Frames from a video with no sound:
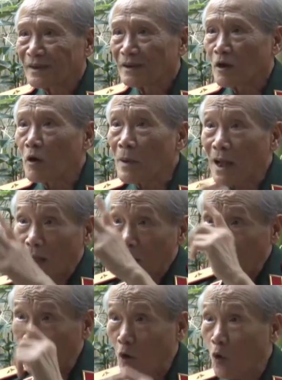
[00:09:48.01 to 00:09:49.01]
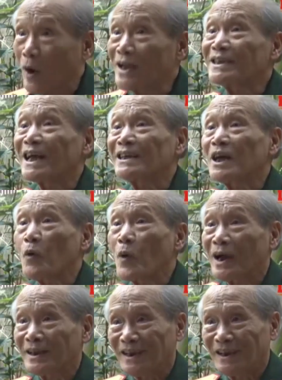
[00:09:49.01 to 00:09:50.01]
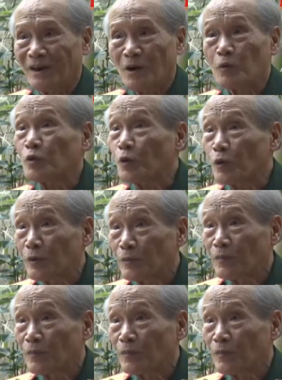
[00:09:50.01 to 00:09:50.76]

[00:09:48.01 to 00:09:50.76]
nó mà lỗ ánh sáng ra ngoài thì nó không tốt